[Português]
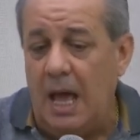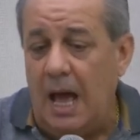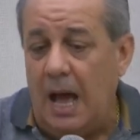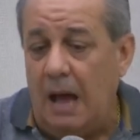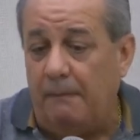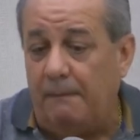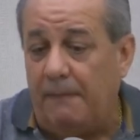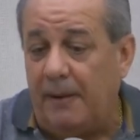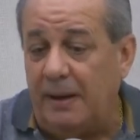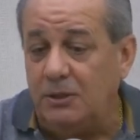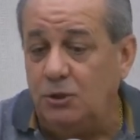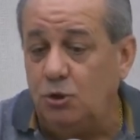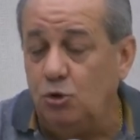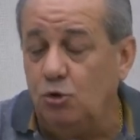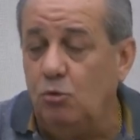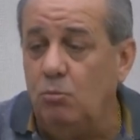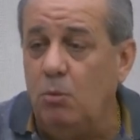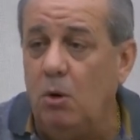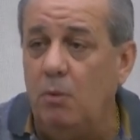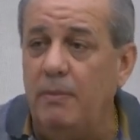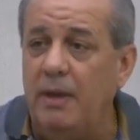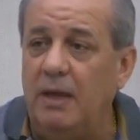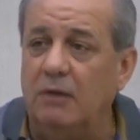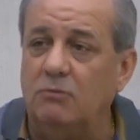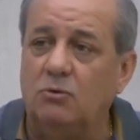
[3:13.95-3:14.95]
A partir do
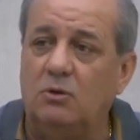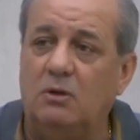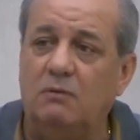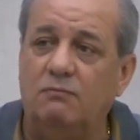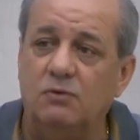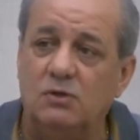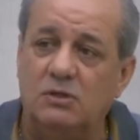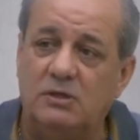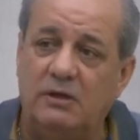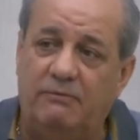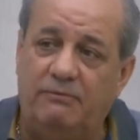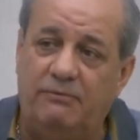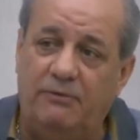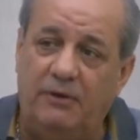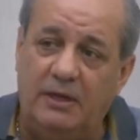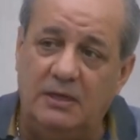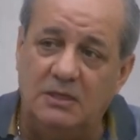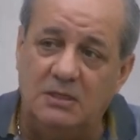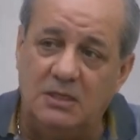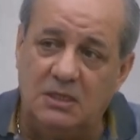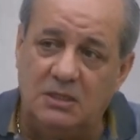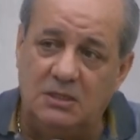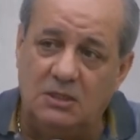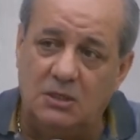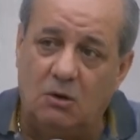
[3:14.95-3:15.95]
momento que você
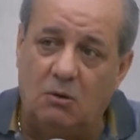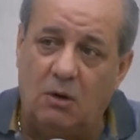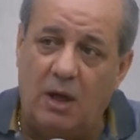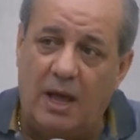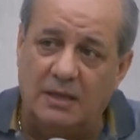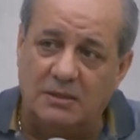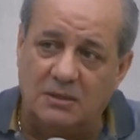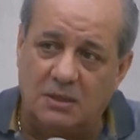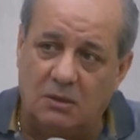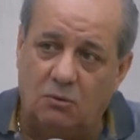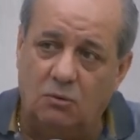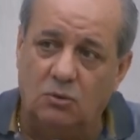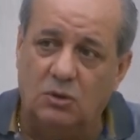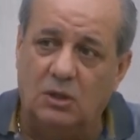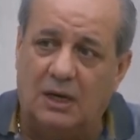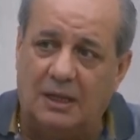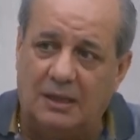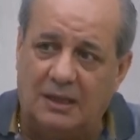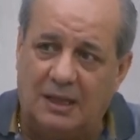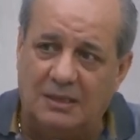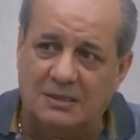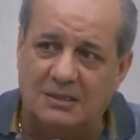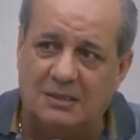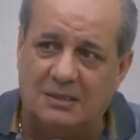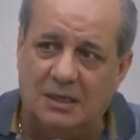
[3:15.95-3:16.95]
fez esse, essa
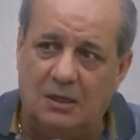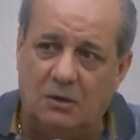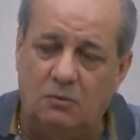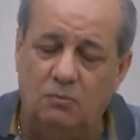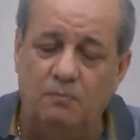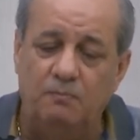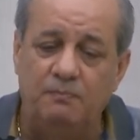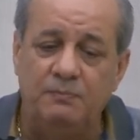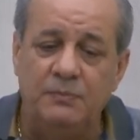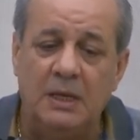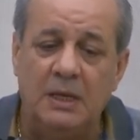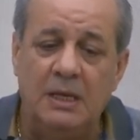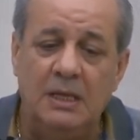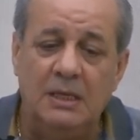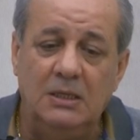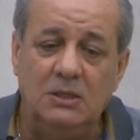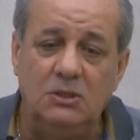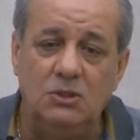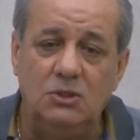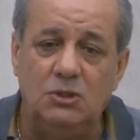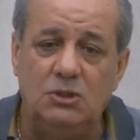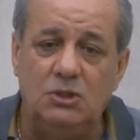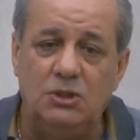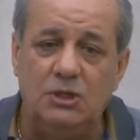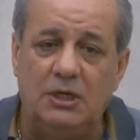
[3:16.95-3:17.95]
contratação
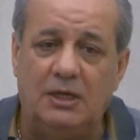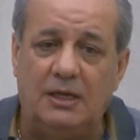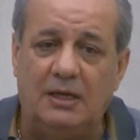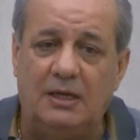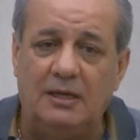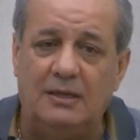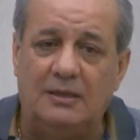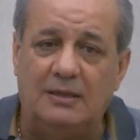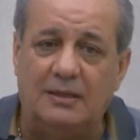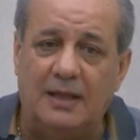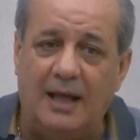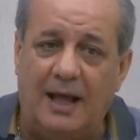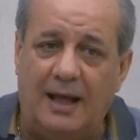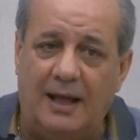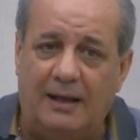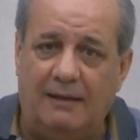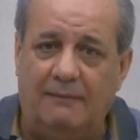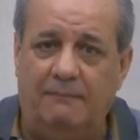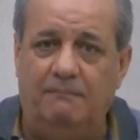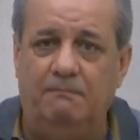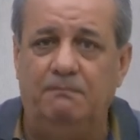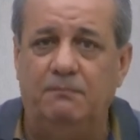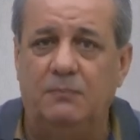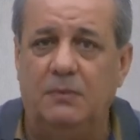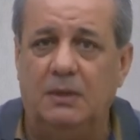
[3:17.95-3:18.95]
de que está
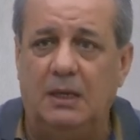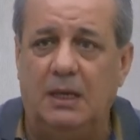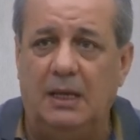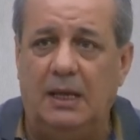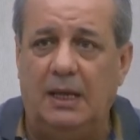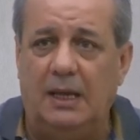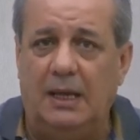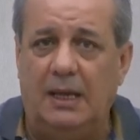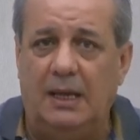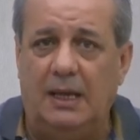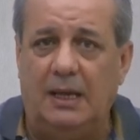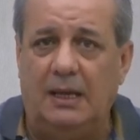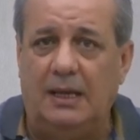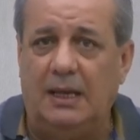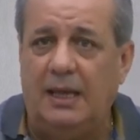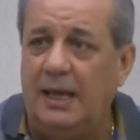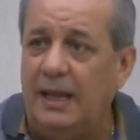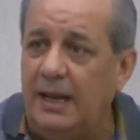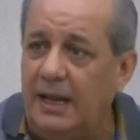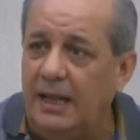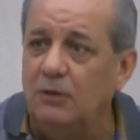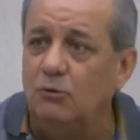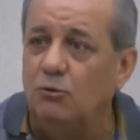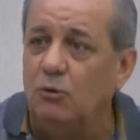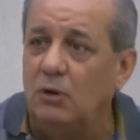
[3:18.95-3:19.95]
é,
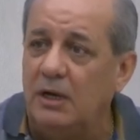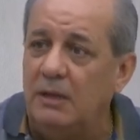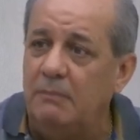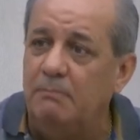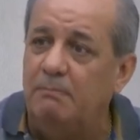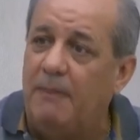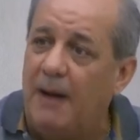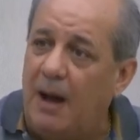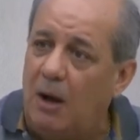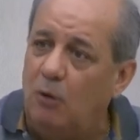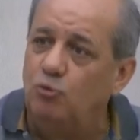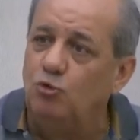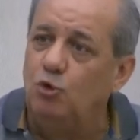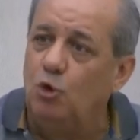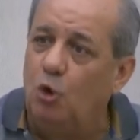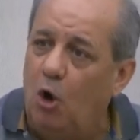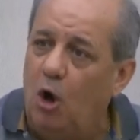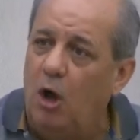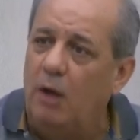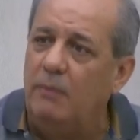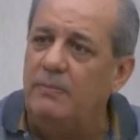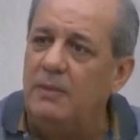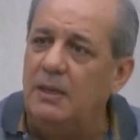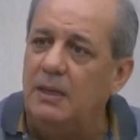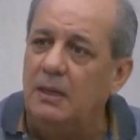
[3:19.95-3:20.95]
querendo limpar o
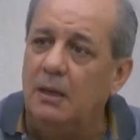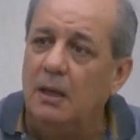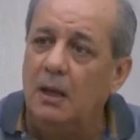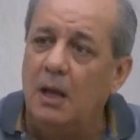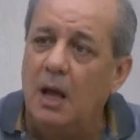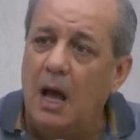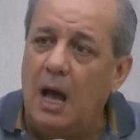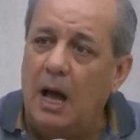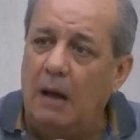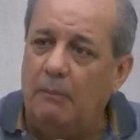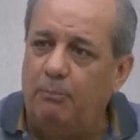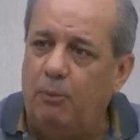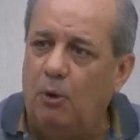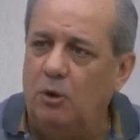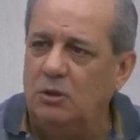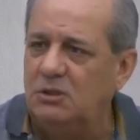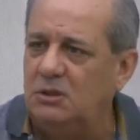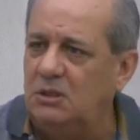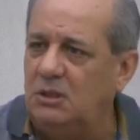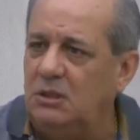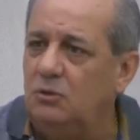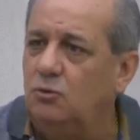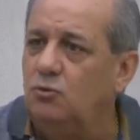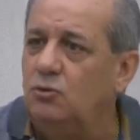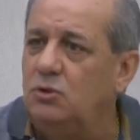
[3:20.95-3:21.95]
nome, Após
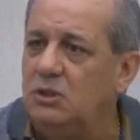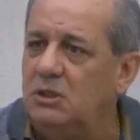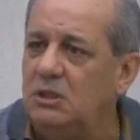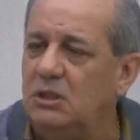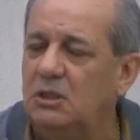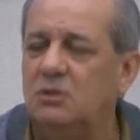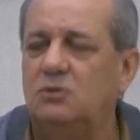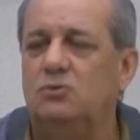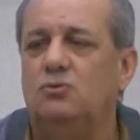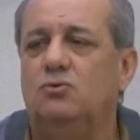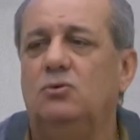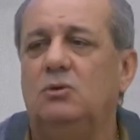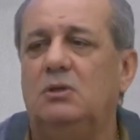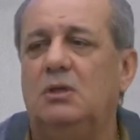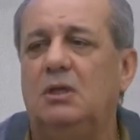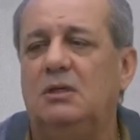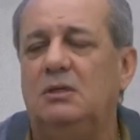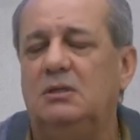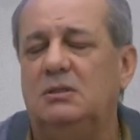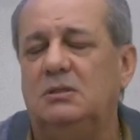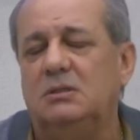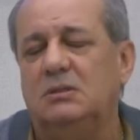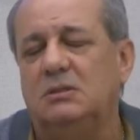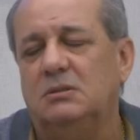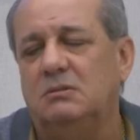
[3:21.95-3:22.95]
cinco dias
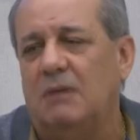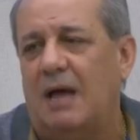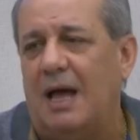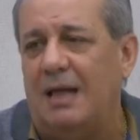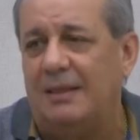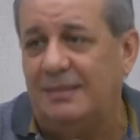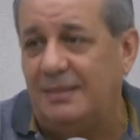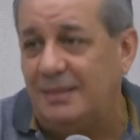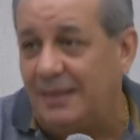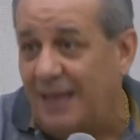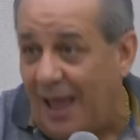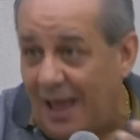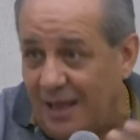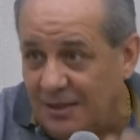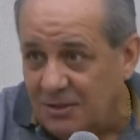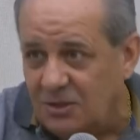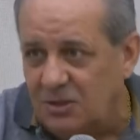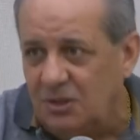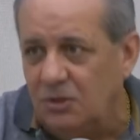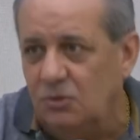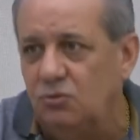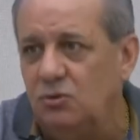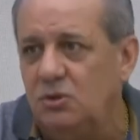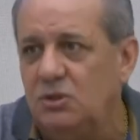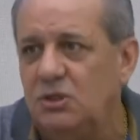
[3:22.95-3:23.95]
úteis, até
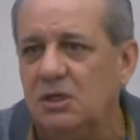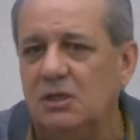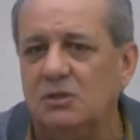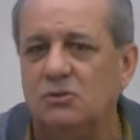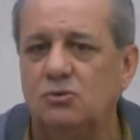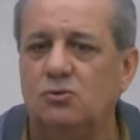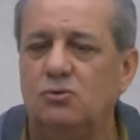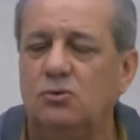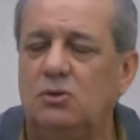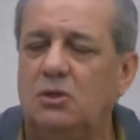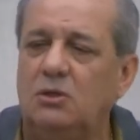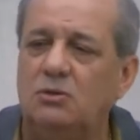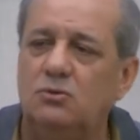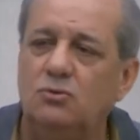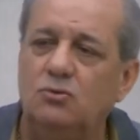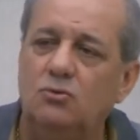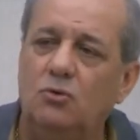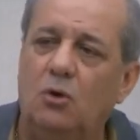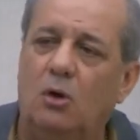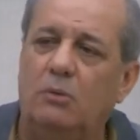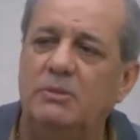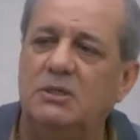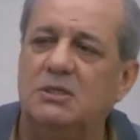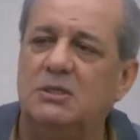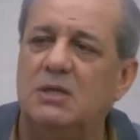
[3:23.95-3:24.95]
cinco dias úteis, o
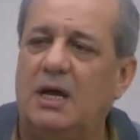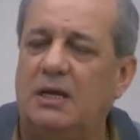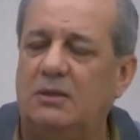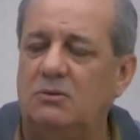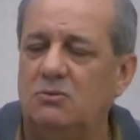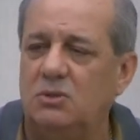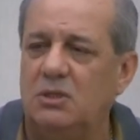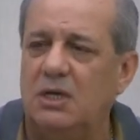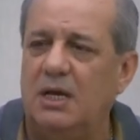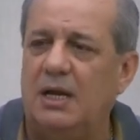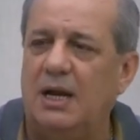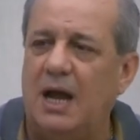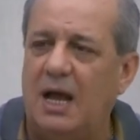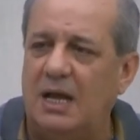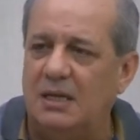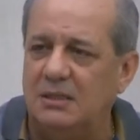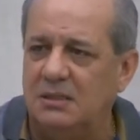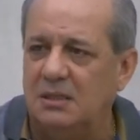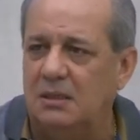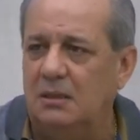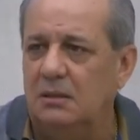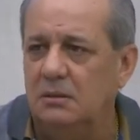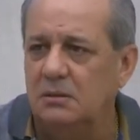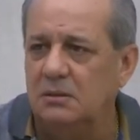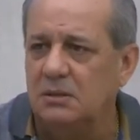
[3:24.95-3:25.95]
nome sai do
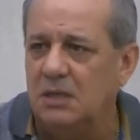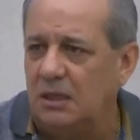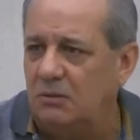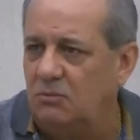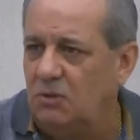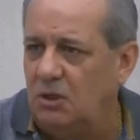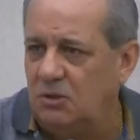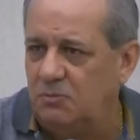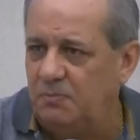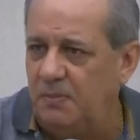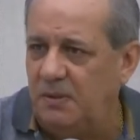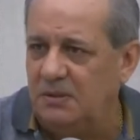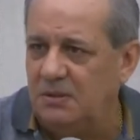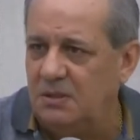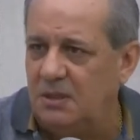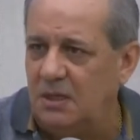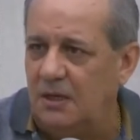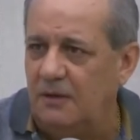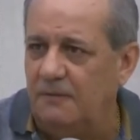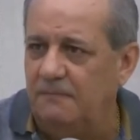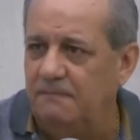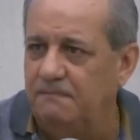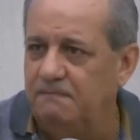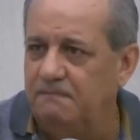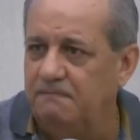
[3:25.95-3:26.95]
Serasa, sai do SPC. você
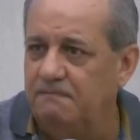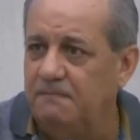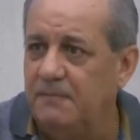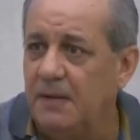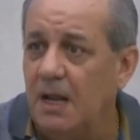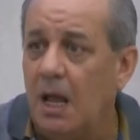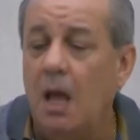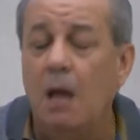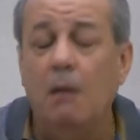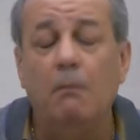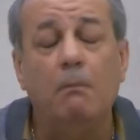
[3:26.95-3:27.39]
pode negociar,